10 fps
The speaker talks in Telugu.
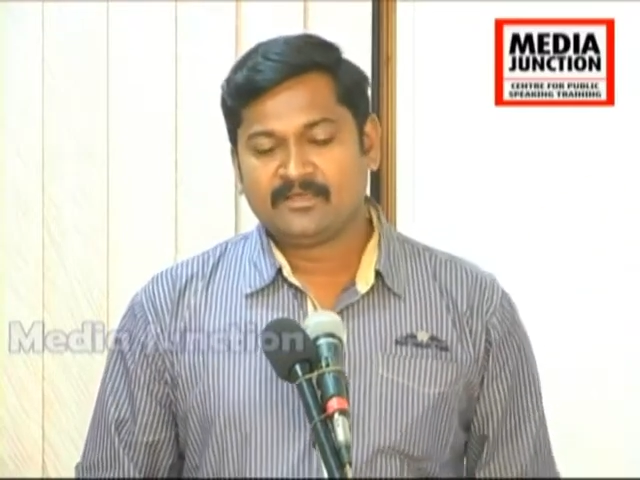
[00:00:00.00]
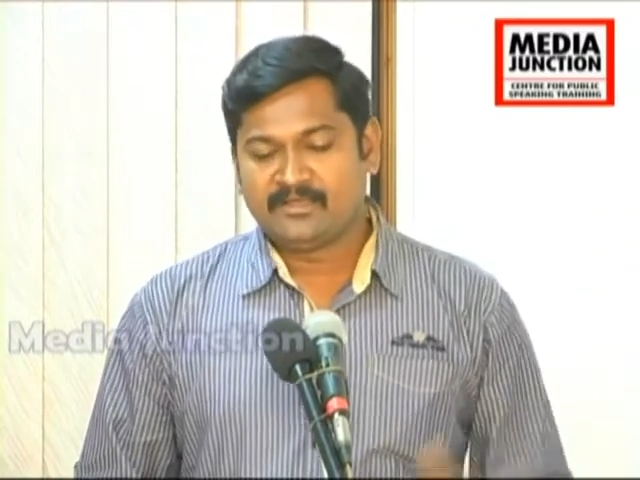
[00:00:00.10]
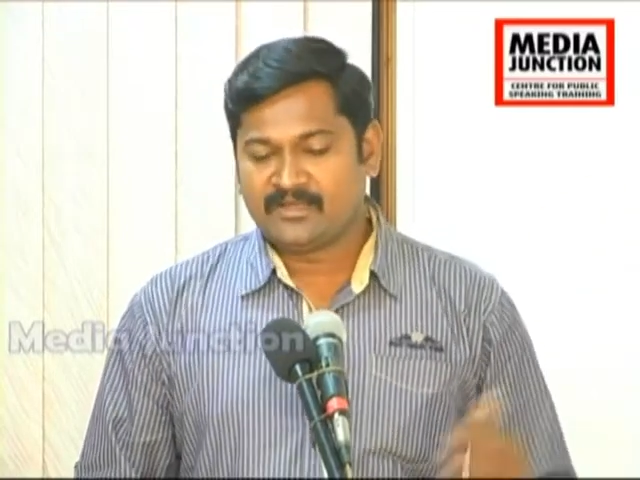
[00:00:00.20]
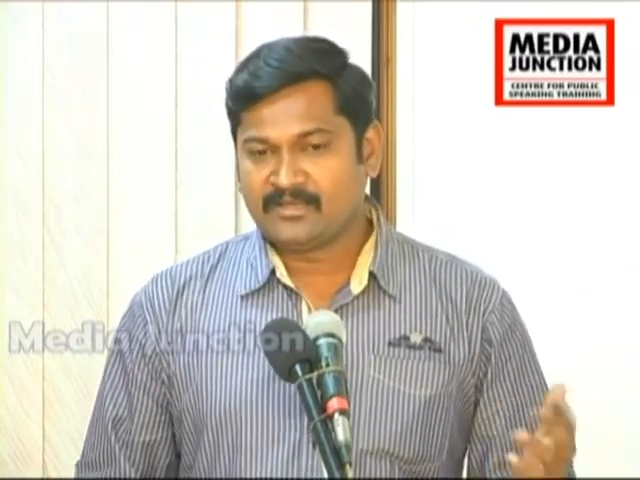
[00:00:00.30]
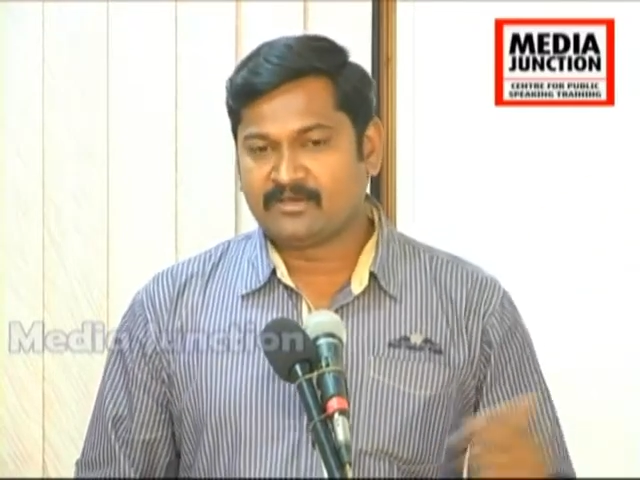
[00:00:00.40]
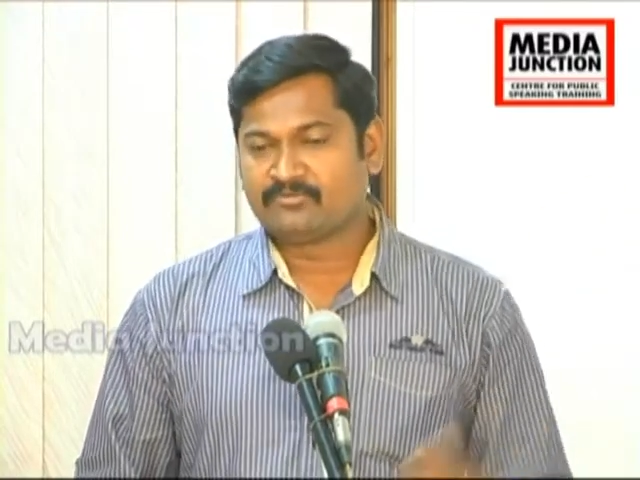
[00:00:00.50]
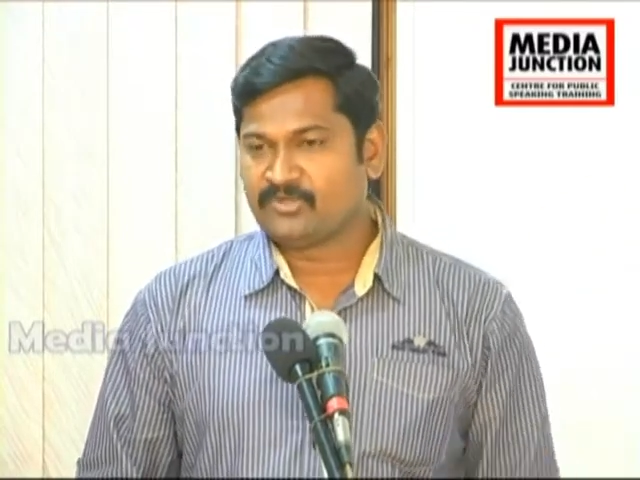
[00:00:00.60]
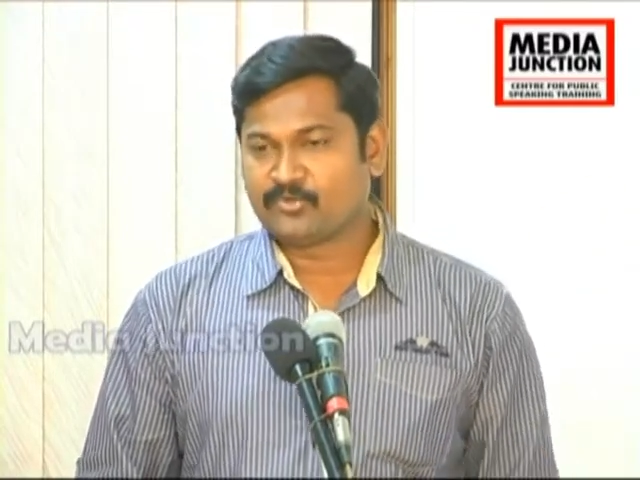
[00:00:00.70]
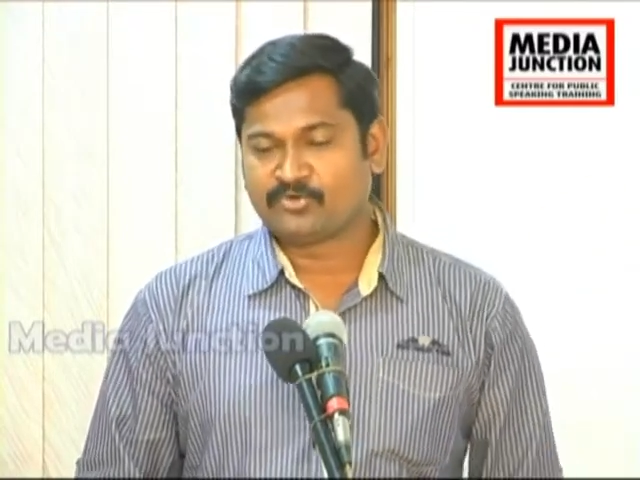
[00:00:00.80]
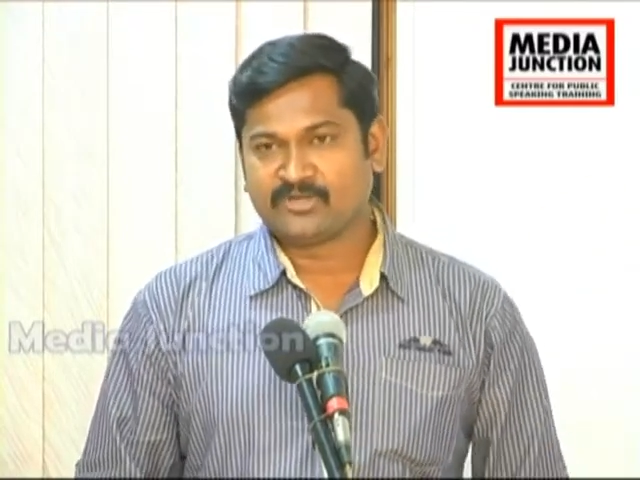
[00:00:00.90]
ఇలా ఇలా
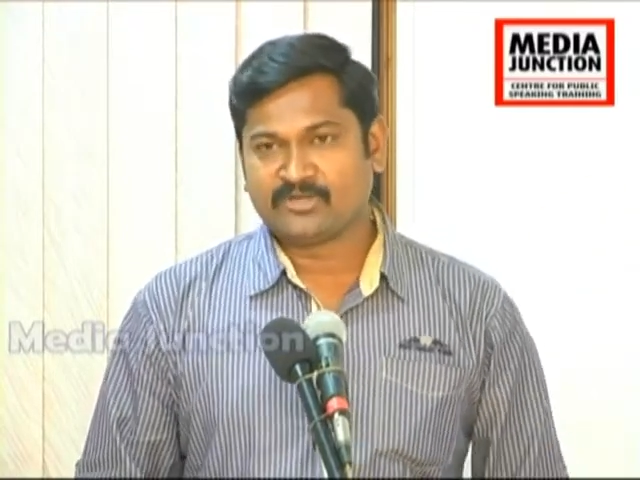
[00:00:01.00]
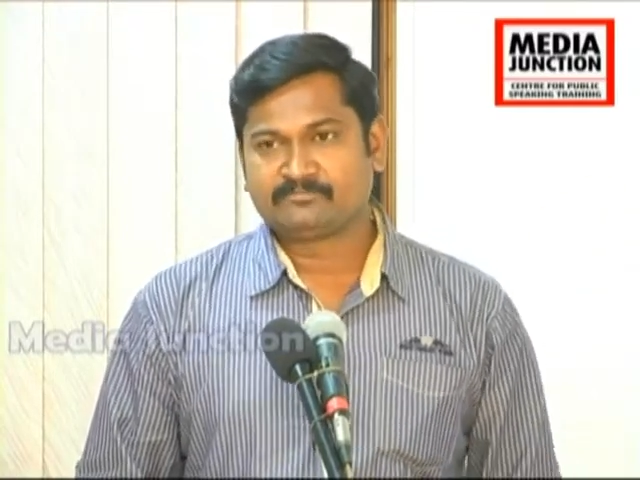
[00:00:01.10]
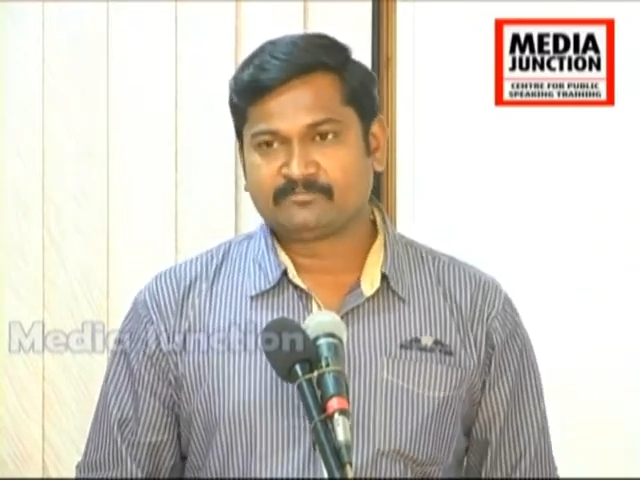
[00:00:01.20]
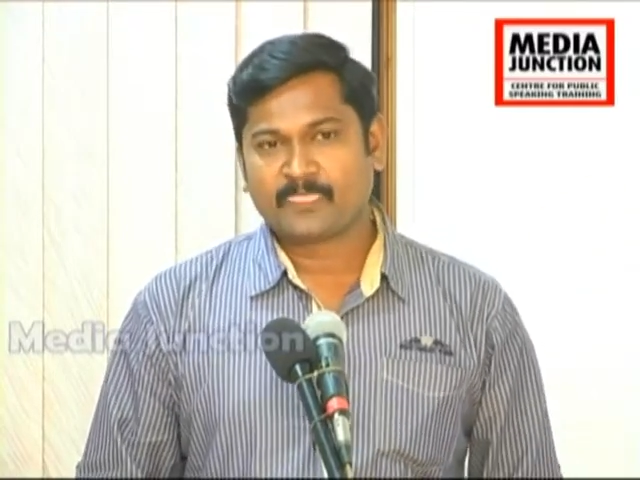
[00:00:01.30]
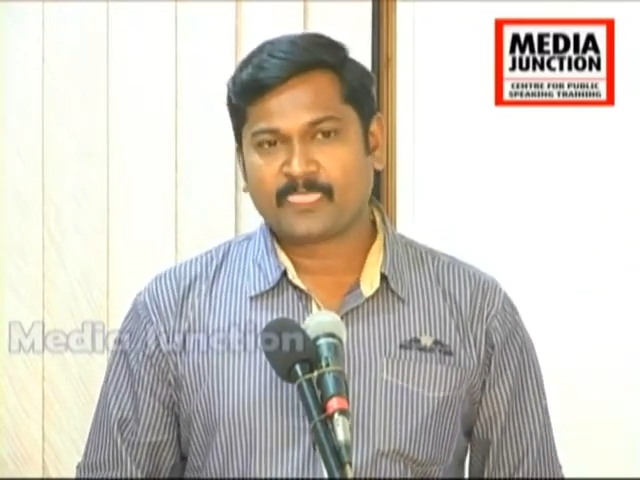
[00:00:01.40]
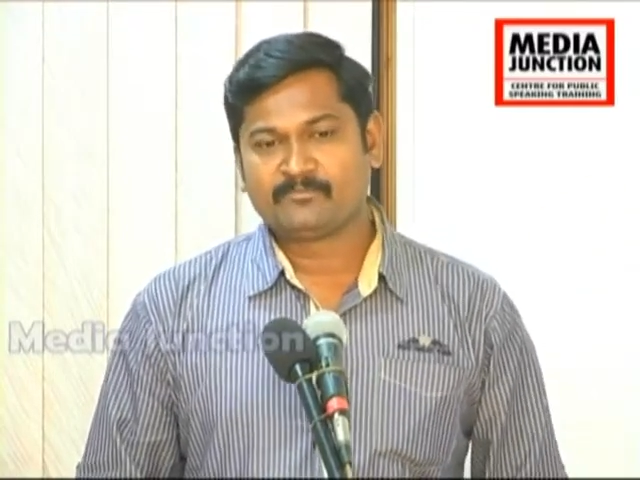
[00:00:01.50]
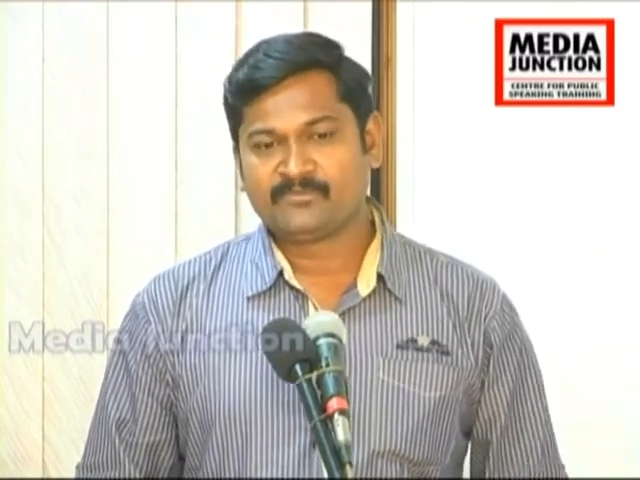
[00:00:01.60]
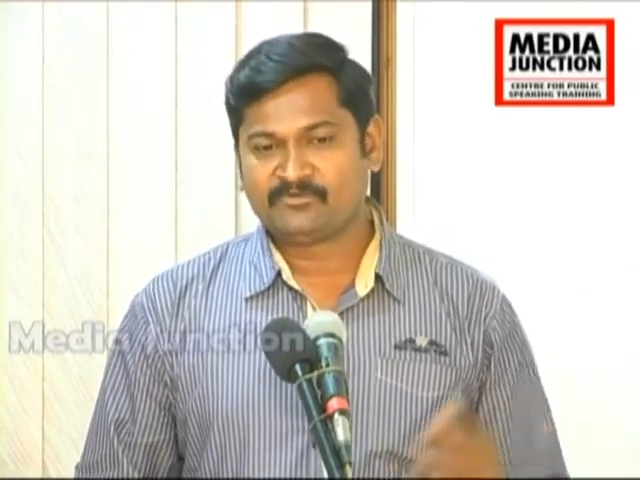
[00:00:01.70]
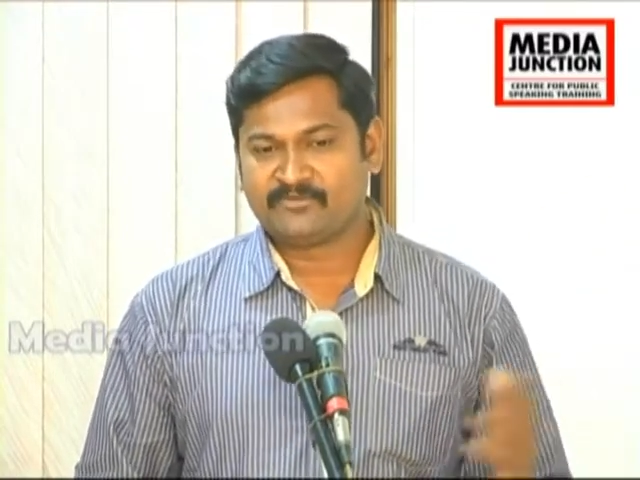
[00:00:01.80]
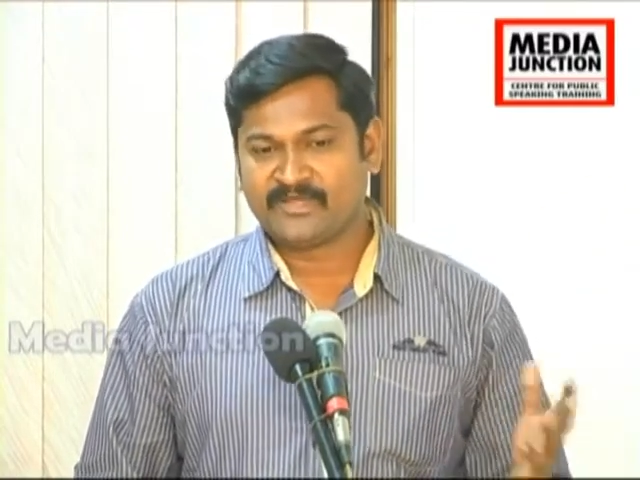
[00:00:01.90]
ఉంది ప్రోగ్రాం
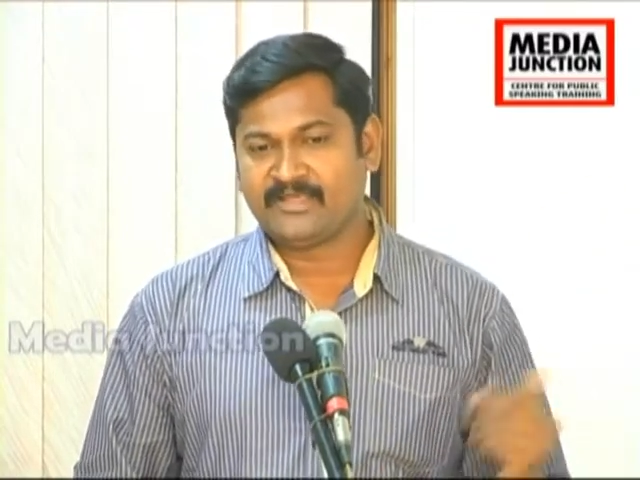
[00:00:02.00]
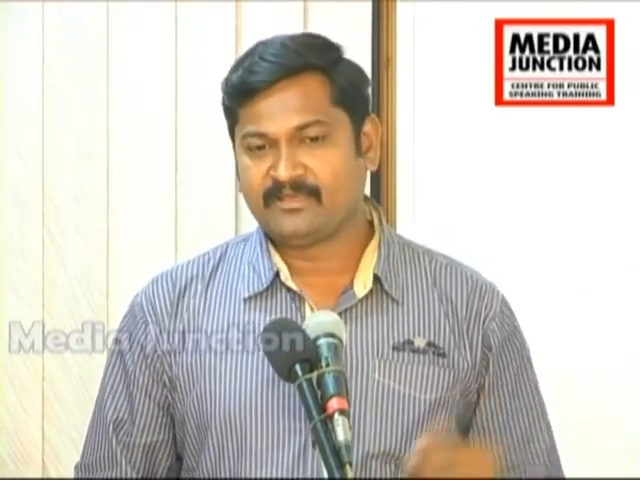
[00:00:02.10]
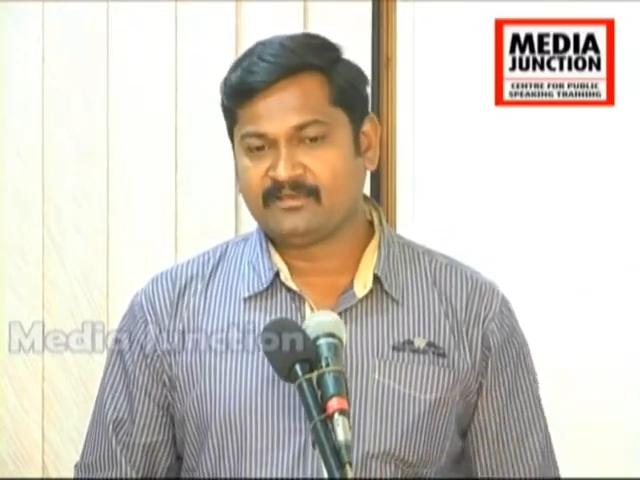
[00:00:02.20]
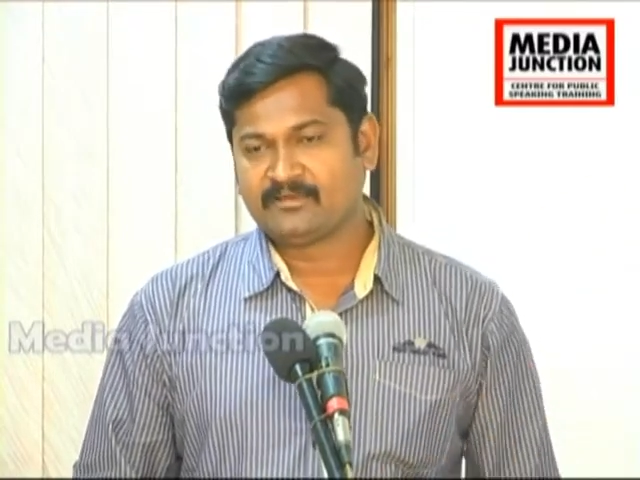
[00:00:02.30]
మీరు వెళ్ళి